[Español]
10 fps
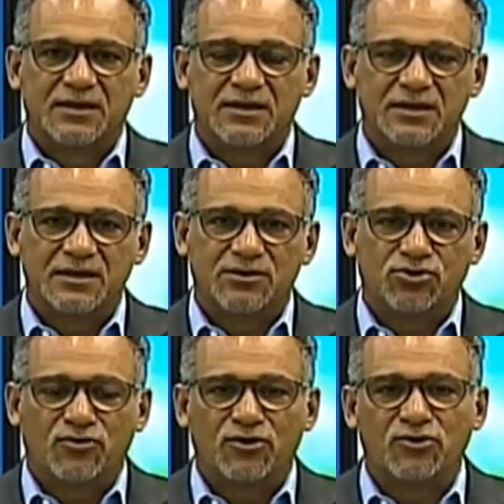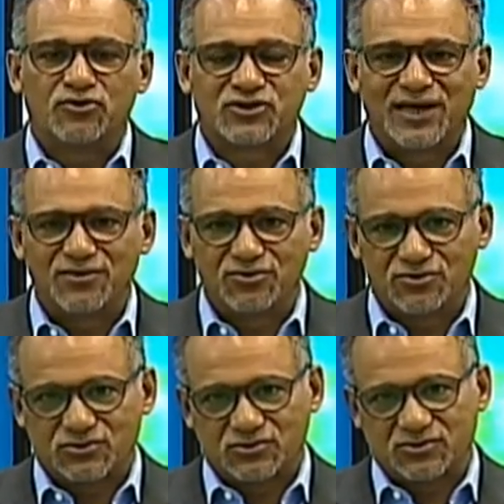Y todos los
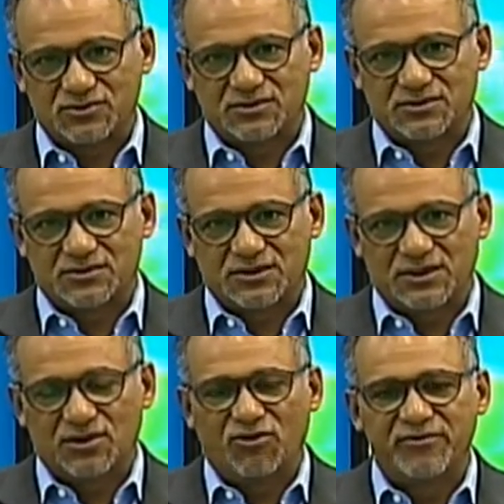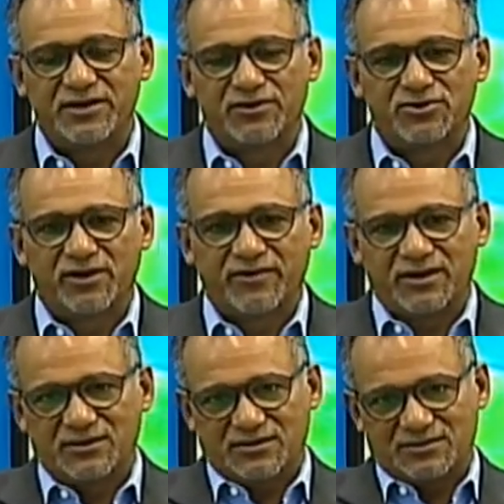años el gobierno debe